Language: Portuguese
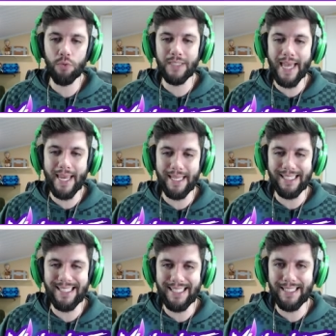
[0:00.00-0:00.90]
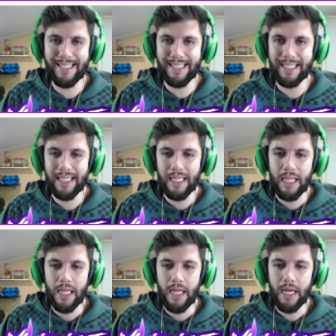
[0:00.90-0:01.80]
nível 10.
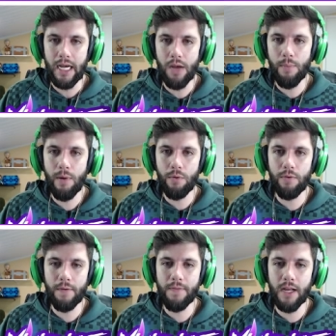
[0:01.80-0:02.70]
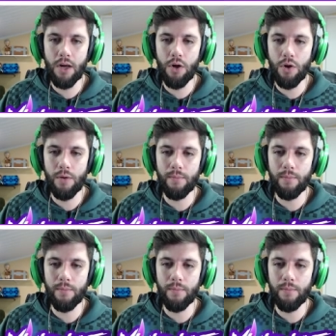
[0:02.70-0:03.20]
Aí o bagulho vai ficar